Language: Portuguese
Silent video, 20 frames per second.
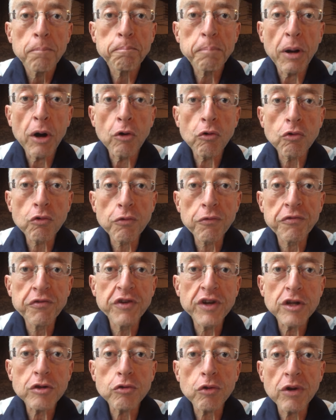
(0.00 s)
Paulo
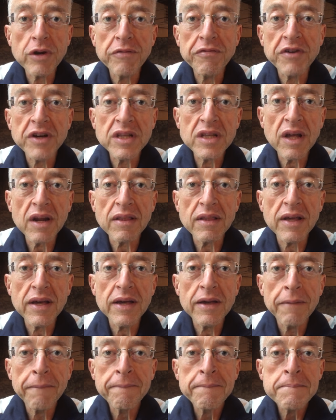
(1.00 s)
Vitor e
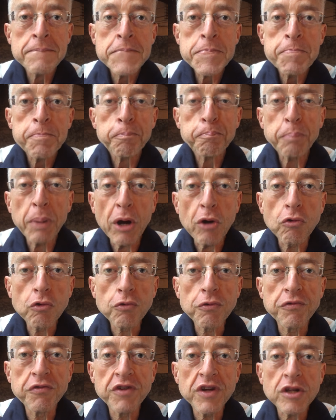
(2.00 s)
Vanderlei.
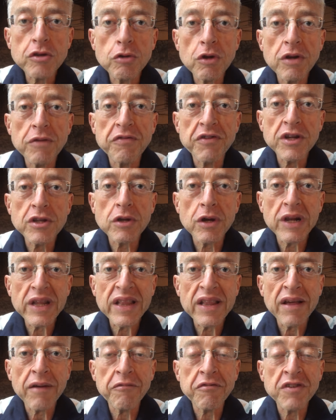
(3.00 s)
Paulo Vitor e
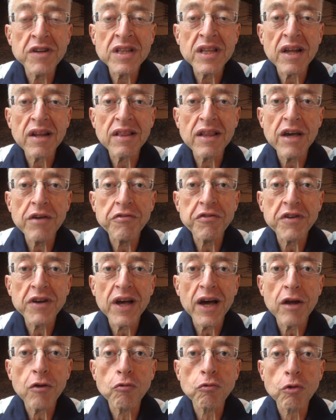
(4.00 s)
Vanderlei
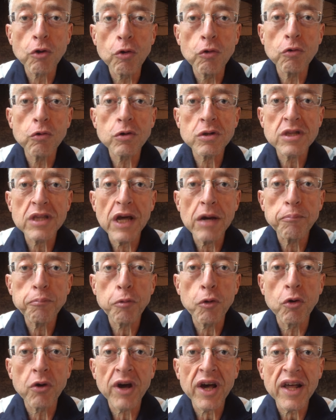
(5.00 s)
ficaram um longo tempo
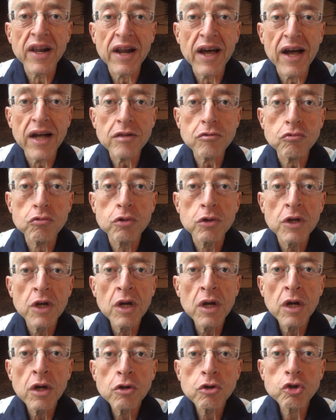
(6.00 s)
com o Renato,
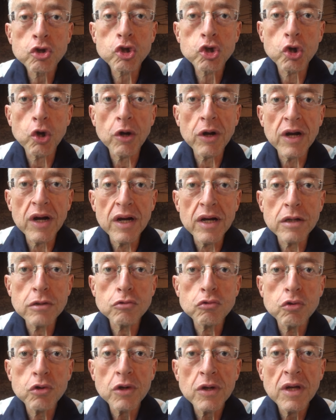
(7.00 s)

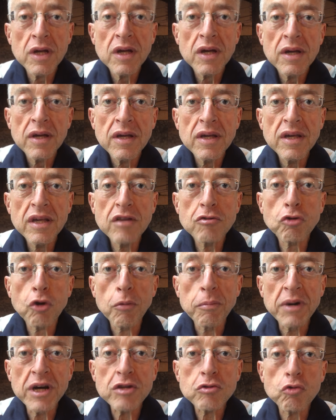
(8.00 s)
jogando e
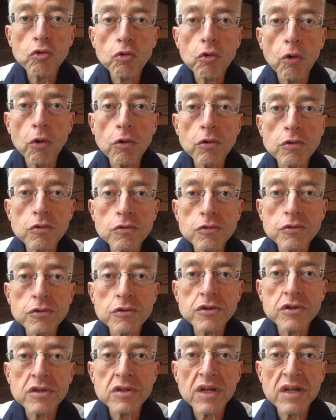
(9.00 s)
tomando
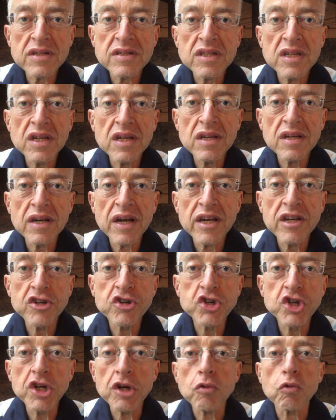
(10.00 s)
gols assim
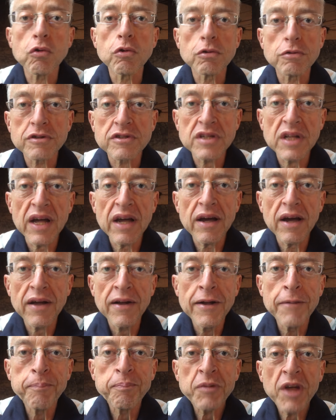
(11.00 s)
ridículos, né?
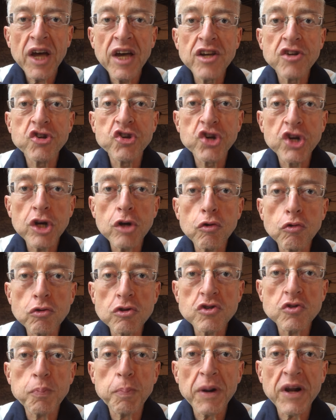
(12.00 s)

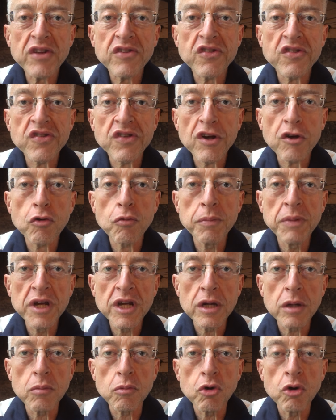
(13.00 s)
Ridículos para dizer o
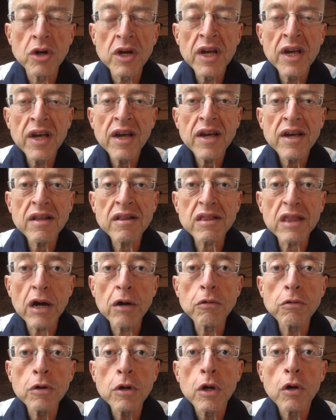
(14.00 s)
mínimo.
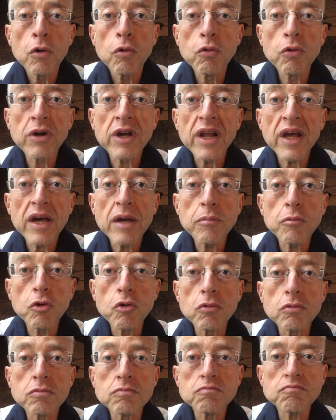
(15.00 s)
Então o
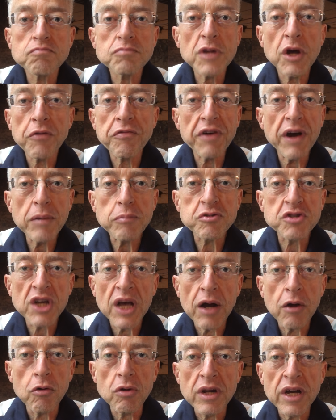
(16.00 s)
Grêmio não vai
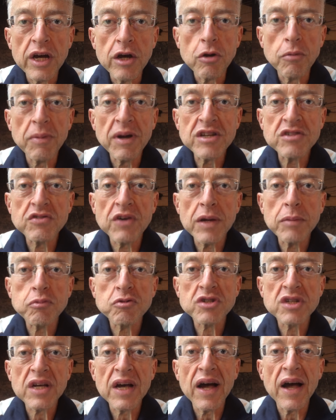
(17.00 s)
buscar goleiro, mas vai
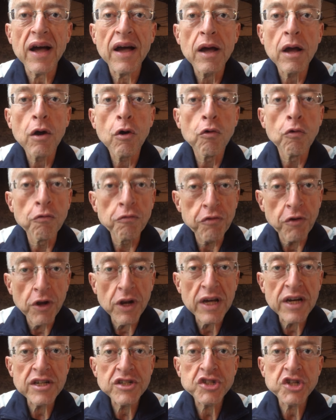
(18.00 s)
buscar um
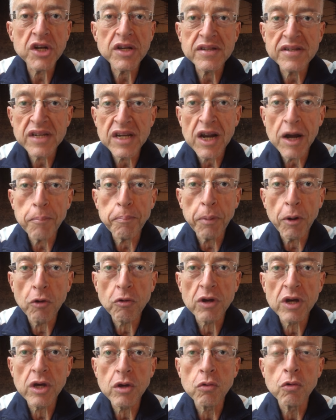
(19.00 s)
volante que seria
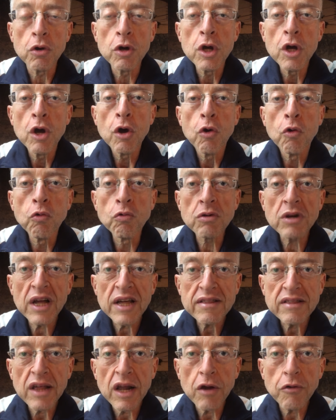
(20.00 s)
Paulinho, um
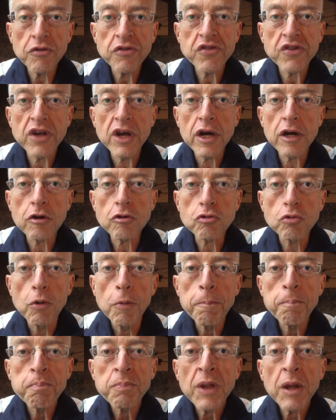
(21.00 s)
lateral esquerdo,
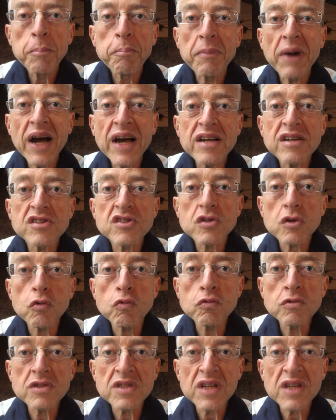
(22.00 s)
mais um